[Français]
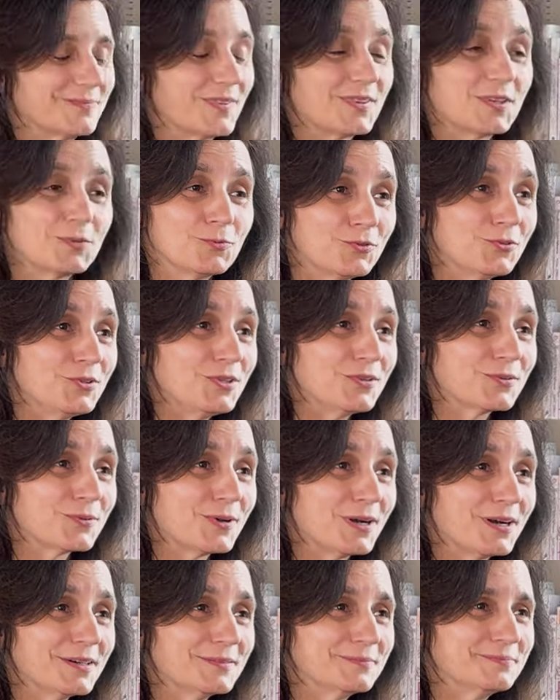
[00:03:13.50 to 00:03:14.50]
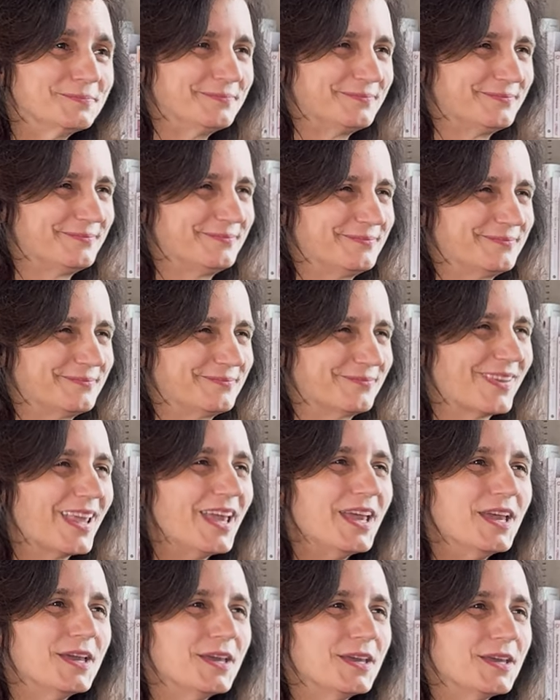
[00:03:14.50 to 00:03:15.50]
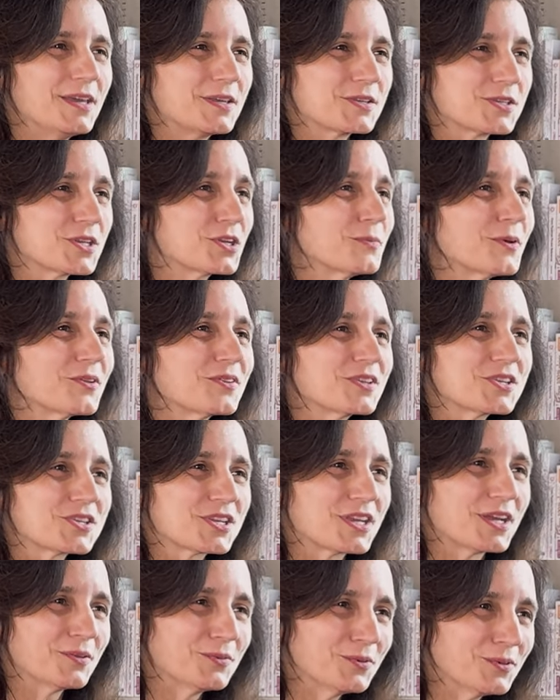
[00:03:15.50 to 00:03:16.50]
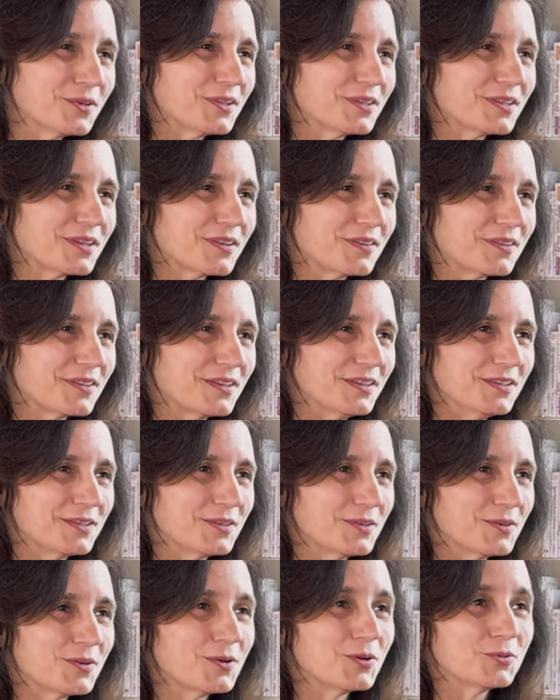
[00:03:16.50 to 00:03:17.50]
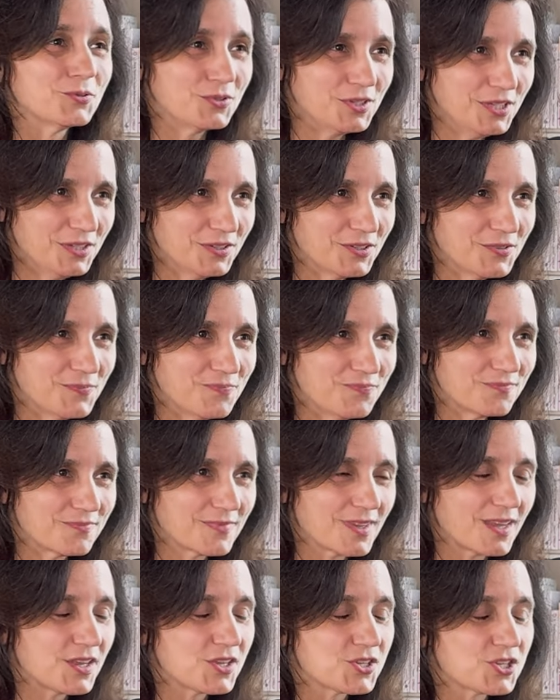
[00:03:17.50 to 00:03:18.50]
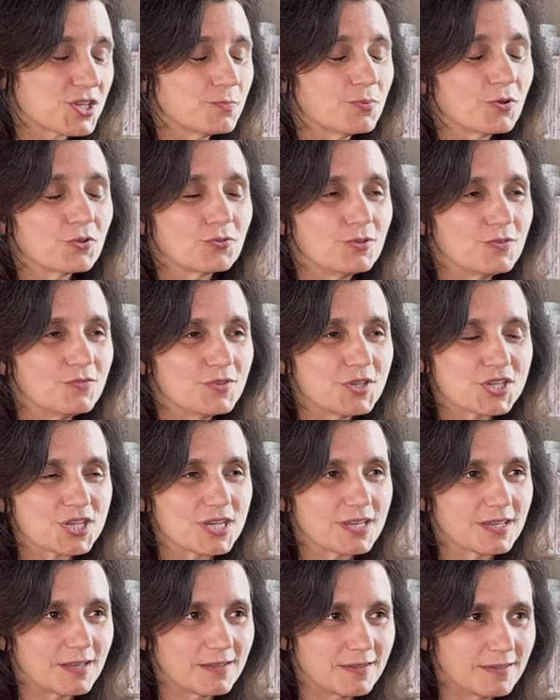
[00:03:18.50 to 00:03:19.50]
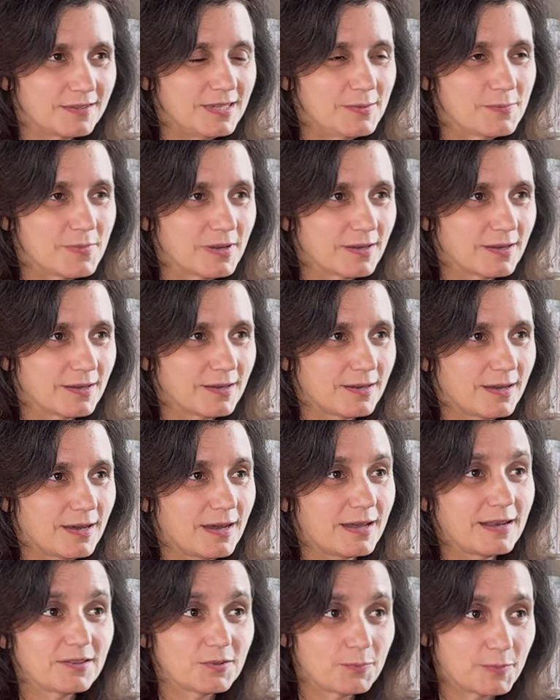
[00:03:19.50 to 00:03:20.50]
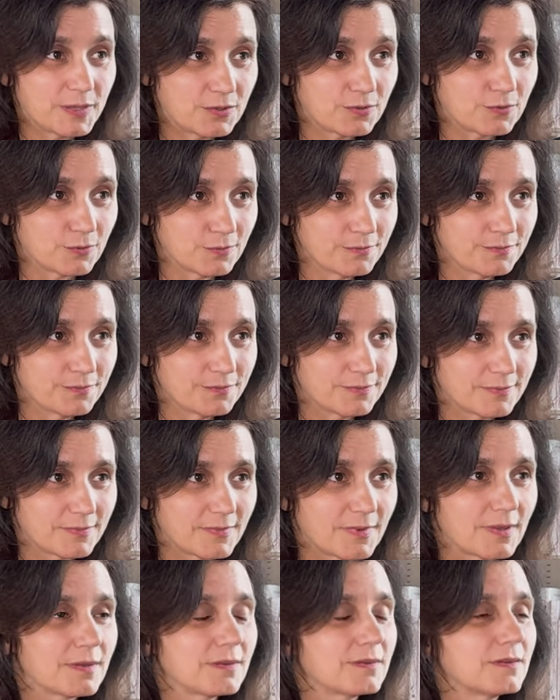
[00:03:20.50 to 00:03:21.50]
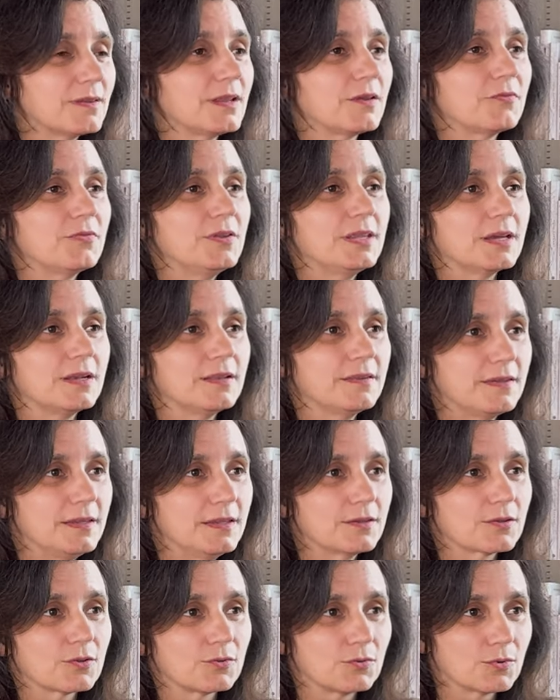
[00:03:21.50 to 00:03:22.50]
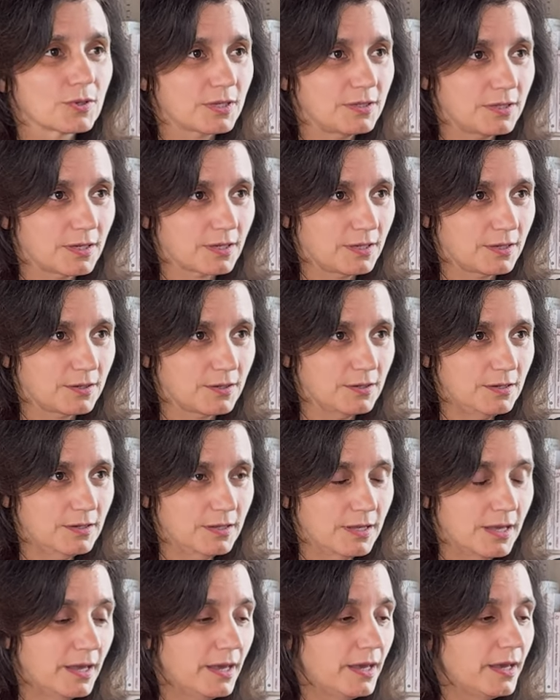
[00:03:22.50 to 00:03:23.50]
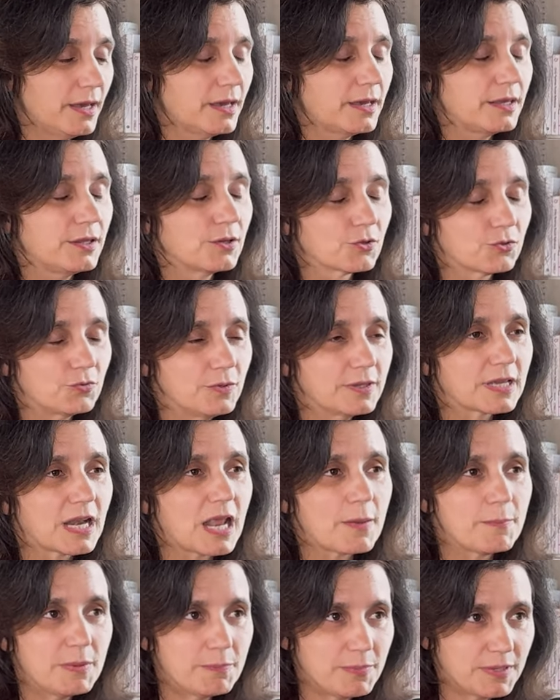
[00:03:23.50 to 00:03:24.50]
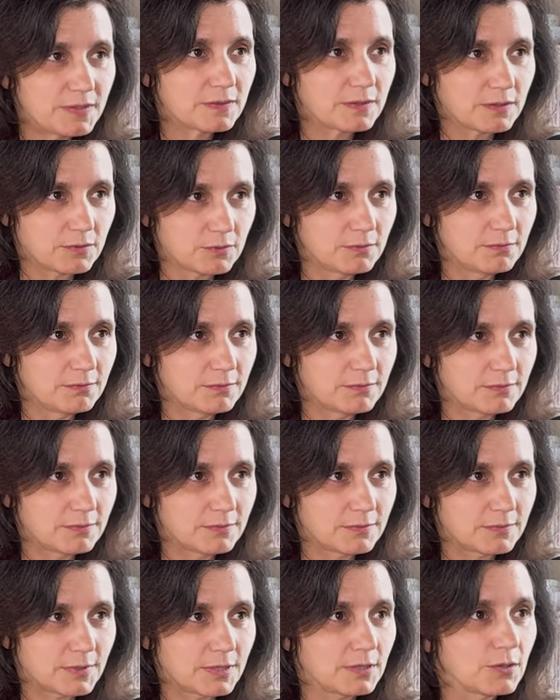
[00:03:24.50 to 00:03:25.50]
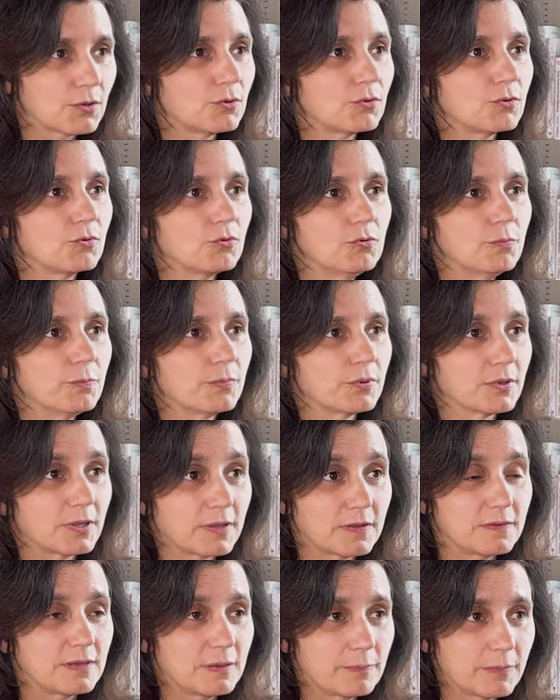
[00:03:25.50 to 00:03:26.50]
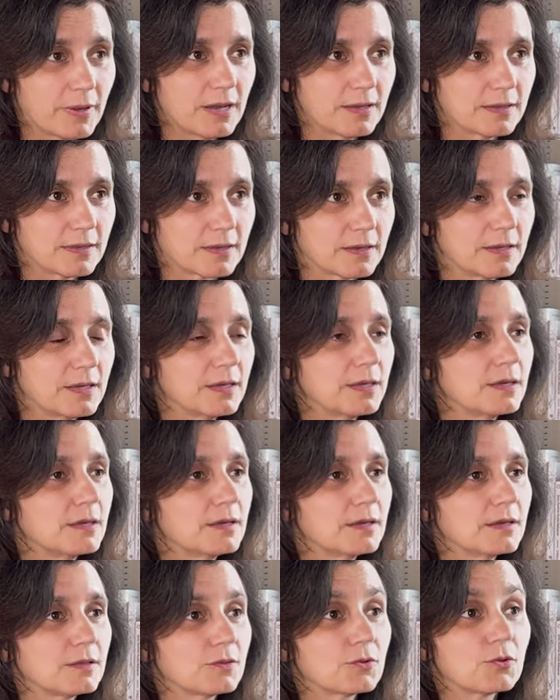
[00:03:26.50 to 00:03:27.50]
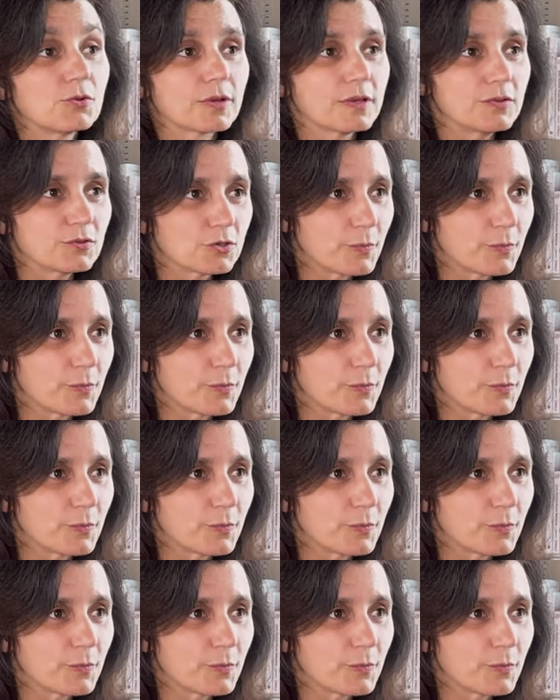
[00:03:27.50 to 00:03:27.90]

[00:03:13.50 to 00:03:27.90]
C'est toute une histoire. J'ai commencé chez Arthur Andersen en audit. J'ai poursuivi chez Cassib à l'inspection. C'est la filiale titre du Crédit Agricole. Et ensuite à la BPCE, c'est-à-dire le groupe Caisse d'épargne, dans le risque